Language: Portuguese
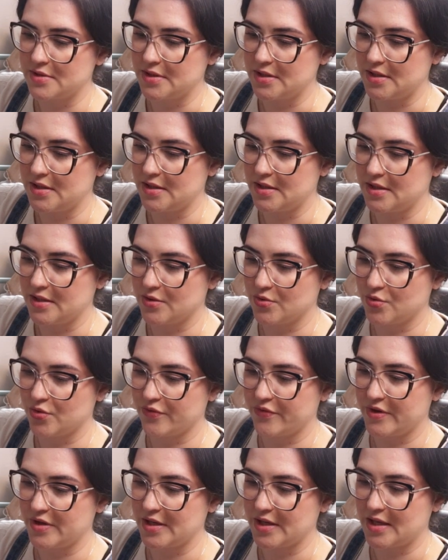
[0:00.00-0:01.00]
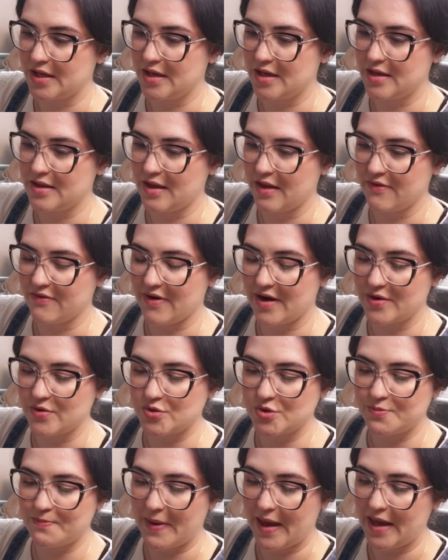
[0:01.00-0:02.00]
E eu estou vendo aqui que tem
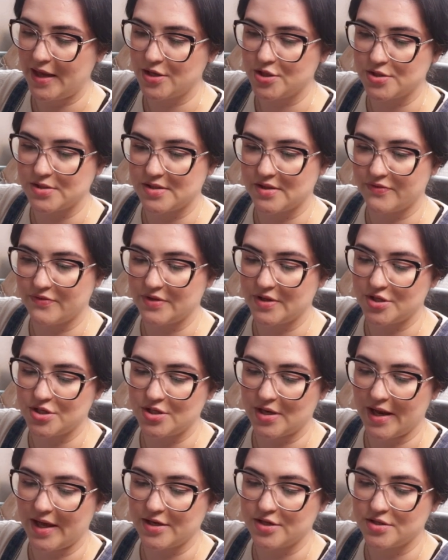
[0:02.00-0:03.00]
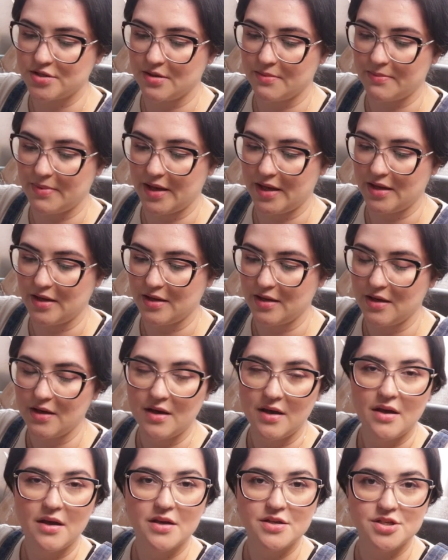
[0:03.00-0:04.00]
vários pads da fita de LED também
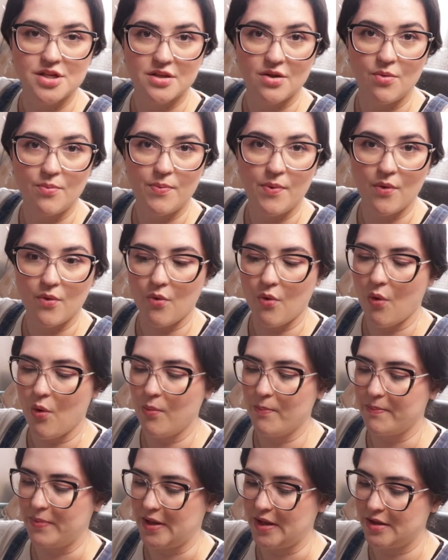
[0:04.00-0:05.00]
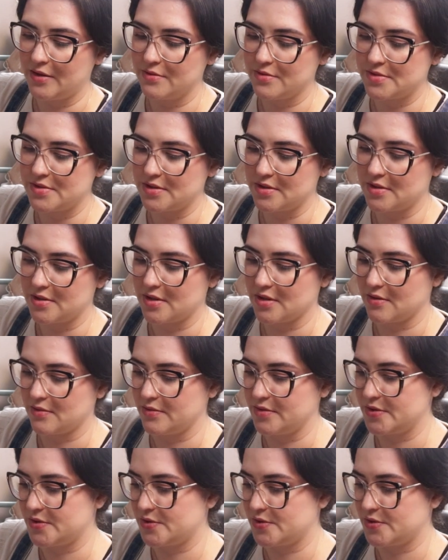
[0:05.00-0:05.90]
que já estão tá um pouco rompidos, então